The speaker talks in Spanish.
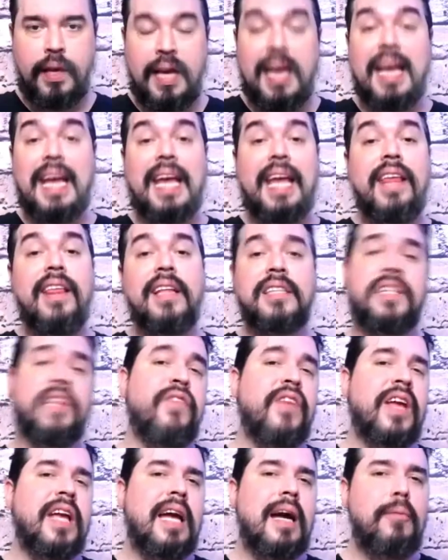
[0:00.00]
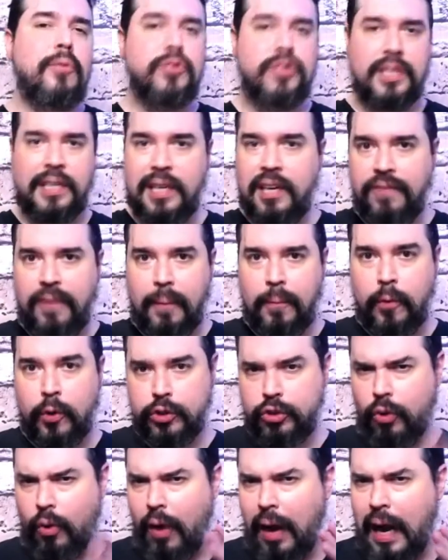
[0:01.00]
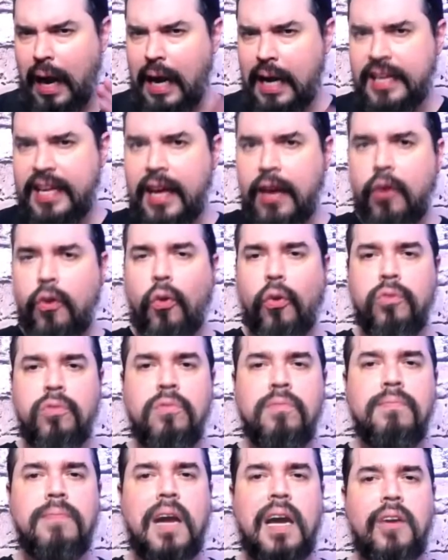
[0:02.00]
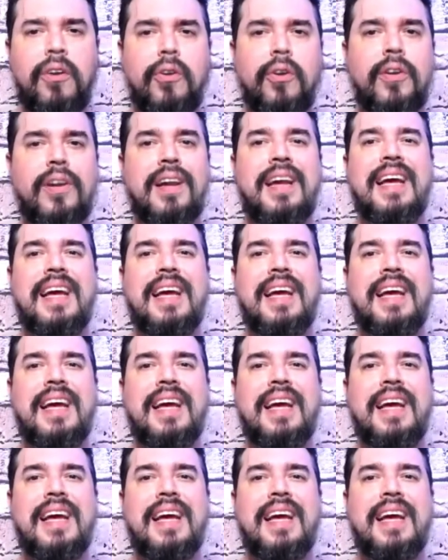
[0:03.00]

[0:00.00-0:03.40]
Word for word: Identificamos en el famoso a alguien con un valor